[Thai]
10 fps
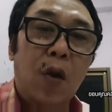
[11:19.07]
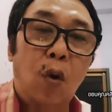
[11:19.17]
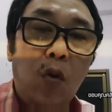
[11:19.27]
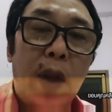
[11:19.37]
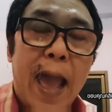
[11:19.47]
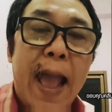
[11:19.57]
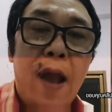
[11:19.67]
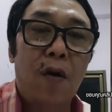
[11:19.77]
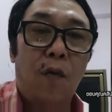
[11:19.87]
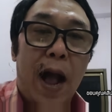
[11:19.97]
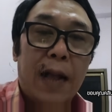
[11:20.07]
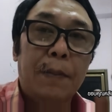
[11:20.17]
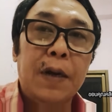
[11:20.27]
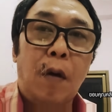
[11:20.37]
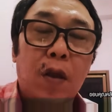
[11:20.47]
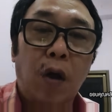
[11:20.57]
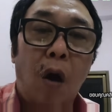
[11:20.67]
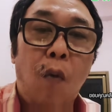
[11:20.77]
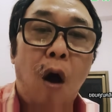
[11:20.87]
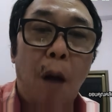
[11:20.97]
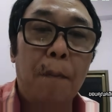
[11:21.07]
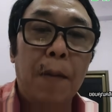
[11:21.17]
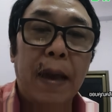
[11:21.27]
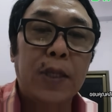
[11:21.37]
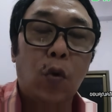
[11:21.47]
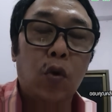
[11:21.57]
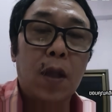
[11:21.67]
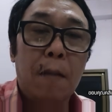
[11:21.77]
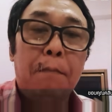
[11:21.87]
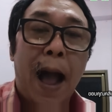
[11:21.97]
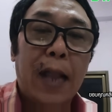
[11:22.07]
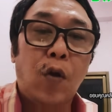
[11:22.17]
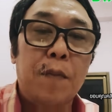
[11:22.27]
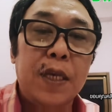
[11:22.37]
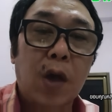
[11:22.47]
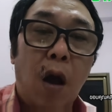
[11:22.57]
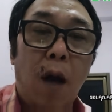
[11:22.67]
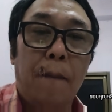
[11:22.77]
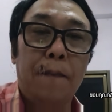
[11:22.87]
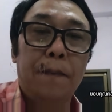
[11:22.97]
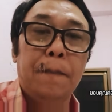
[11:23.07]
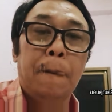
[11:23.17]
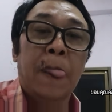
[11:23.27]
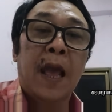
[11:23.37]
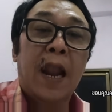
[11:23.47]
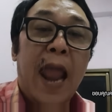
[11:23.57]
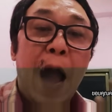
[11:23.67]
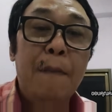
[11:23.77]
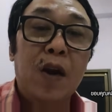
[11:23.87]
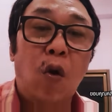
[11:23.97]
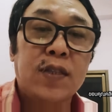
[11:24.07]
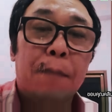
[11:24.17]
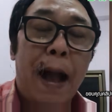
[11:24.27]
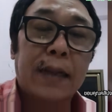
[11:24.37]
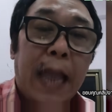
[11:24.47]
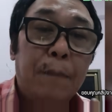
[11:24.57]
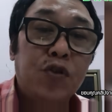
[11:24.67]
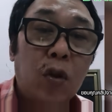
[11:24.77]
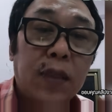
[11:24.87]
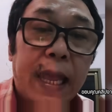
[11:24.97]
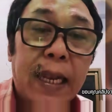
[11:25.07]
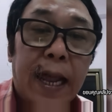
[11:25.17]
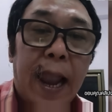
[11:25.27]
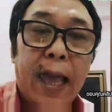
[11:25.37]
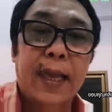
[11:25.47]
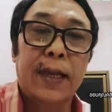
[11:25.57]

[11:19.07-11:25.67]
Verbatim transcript: รู้อยู่แล้วว่าบอกสวไม่ถูกมาโดยมิชอบงสมัครเป็นอะไร